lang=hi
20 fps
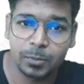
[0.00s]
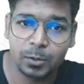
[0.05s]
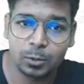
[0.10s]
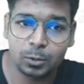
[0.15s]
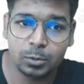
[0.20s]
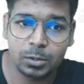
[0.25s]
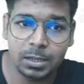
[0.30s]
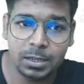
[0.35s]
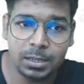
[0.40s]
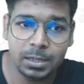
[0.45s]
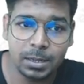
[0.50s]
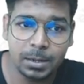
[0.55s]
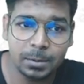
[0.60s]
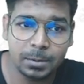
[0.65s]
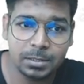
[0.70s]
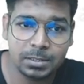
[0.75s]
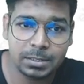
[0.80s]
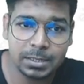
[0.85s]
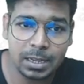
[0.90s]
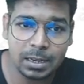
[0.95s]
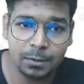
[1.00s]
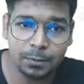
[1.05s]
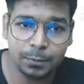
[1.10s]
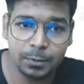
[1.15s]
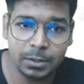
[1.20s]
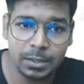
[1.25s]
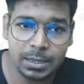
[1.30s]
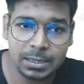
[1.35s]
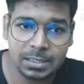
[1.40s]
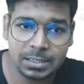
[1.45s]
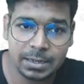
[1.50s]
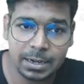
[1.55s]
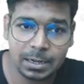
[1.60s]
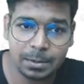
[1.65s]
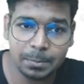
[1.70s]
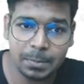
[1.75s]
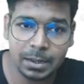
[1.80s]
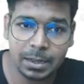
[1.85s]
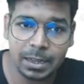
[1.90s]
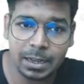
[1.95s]
तो देखिए सेल फ्री
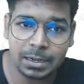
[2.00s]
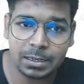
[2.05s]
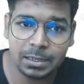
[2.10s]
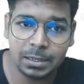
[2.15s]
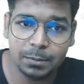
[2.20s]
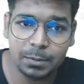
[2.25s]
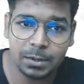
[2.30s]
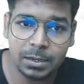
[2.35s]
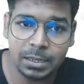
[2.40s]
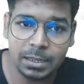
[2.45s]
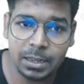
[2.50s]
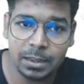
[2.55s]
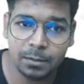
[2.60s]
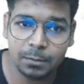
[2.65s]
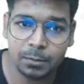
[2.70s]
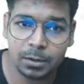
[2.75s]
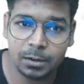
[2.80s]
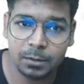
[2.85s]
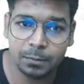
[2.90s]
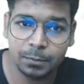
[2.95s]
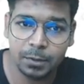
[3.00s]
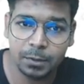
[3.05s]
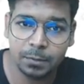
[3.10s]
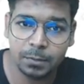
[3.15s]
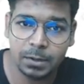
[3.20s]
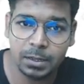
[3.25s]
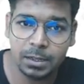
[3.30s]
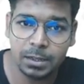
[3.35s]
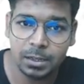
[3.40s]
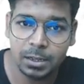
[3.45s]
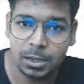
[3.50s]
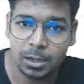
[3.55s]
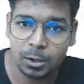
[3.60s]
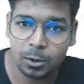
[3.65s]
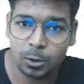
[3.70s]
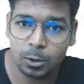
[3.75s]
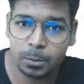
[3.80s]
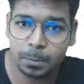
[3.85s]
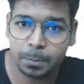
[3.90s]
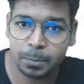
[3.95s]
एक्सटेक्ट में एक्टिविटी है 150
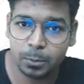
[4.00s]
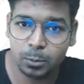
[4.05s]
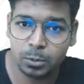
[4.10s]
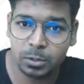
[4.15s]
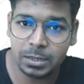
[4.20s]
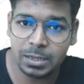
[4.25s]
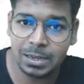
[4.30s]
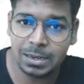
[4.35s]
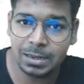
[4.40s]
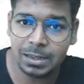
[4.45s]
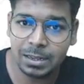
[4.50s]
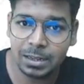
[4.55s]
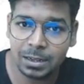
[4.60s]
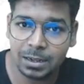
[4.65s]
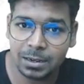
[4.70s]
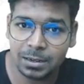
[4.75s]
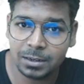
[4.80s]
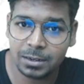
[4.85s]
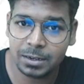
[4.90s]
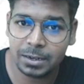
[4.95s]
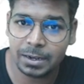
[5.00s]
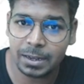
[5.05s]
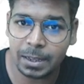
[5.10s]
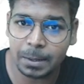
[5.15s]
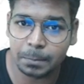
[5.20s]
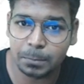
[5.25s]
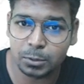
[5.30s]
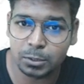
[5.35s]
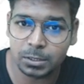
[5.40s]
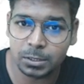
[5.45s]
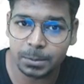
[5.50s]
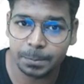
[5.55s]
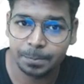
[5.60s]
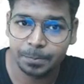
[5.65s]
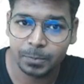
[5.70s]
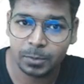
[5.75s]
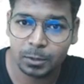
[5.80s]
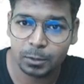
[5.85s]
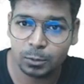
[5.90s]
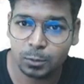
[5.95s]
और प्रोटीन है 100 एम
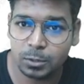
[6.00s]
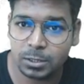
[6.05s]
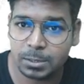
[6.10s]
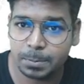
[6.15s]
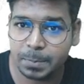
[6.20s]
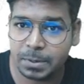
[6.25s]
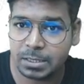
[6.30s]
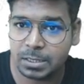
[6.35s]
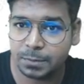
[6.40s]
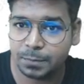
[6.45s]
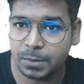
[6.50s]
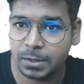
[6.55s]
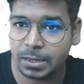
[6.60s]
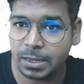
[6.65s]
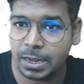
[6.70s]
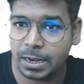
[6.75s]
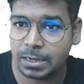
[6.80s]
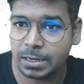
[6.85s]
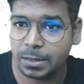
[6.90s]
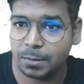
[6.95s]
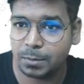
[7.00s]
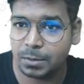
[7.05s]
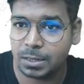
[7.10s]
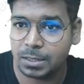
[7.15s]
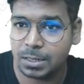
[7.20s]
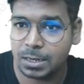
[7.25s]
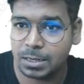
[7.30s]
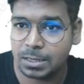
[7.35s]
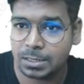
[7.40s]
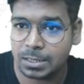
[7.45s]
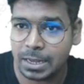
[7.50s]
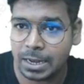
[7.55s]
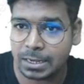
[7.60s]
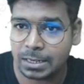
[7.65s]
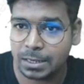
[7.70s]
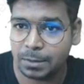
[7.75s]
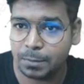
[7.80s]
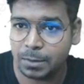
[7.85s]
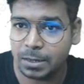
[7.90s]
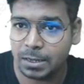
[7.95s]
तो स्पेसिफिक एक्टिविटी दैट इज
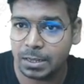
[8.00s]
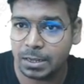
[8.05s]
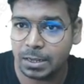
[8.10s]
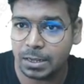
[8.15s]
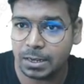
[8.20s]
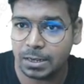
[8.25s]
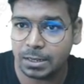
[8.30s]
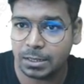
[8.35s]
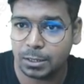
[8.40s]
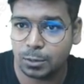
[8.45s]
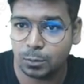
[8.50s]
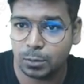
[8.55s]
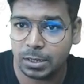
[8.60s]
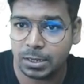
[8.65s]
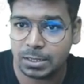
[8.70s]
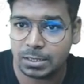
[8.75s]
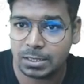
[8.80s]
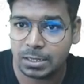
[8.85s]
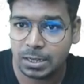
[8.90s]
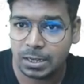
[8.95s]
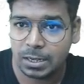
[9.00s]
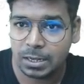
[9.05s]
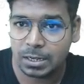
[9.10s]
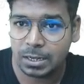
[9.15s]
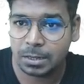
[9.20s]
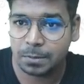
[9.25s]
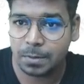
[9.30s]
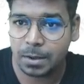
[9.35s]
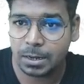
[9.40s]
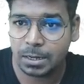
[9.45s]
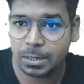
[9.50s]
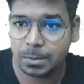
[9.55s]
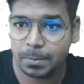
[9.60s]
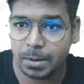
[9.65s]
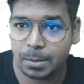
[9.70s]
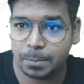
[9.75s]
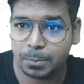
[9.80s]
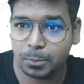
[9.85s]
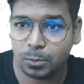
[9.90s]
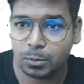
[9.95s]
एक्टिविटी इन यूनिट्स डिवाइडेड
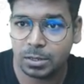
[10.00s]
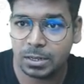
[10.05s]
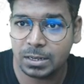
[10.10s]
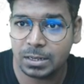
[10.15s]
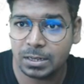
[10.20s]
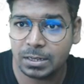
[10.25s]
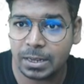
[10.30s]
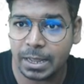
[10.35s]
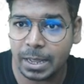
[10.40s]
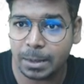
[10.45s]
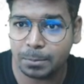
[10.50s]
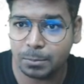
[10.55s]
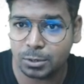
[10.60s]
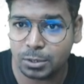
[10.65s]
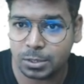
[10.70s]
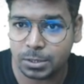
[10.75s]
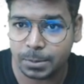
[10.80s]
बाई प्रोटीन इन एम